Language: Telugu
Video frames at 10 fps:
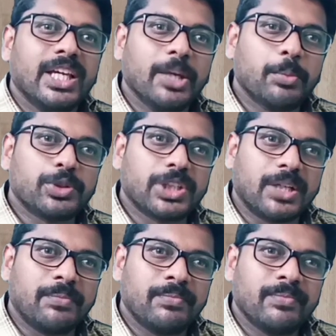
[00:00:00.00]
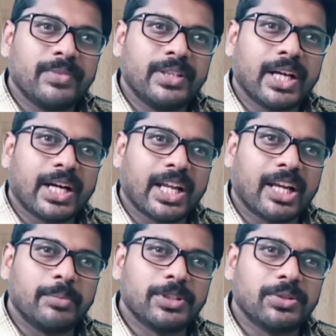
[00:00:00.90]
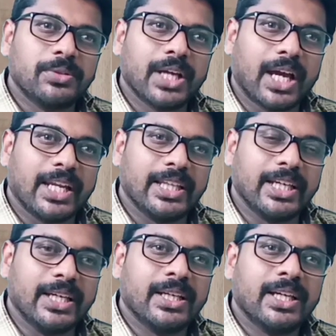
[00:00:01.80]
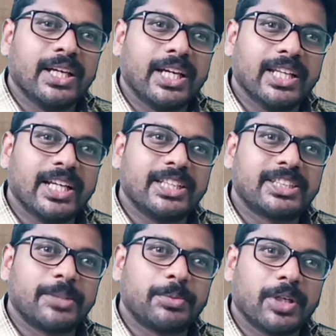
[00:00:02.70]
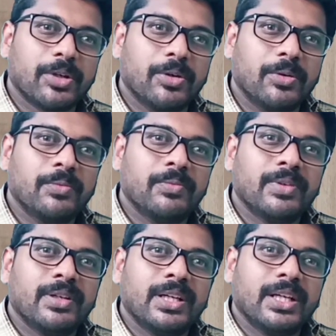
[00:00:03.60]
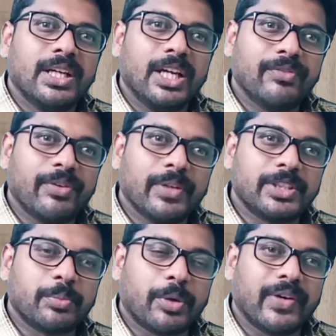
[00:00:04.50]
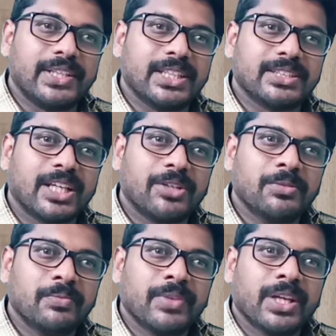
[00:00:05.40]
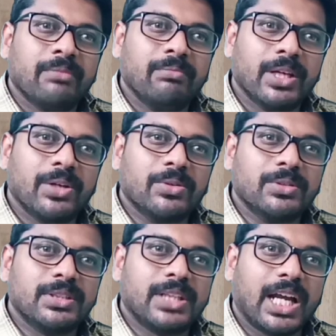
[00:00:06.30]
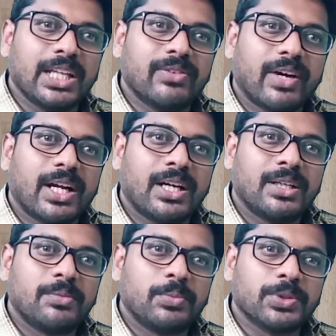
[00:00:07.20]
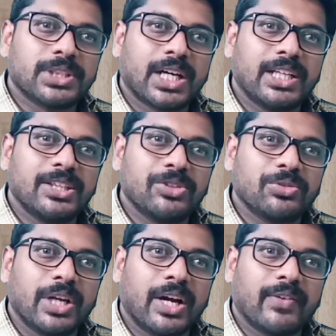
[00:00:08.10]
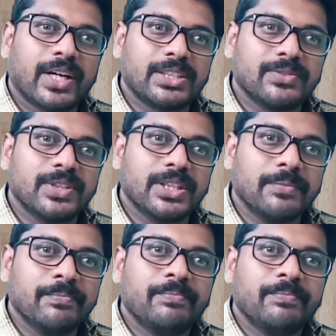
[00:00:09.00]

ఈ పుస్తకం ఎక్కడ లభిస్తుంది అనేది కింద డిస్క్రిప్షన్లో ఇన్ఫర్మేషన్ ప్రొవైడ్ చేస్తాను మీరు దాని ద్వారా పుస్తకాన్ని తీసుకునే అవకాశం ఉంది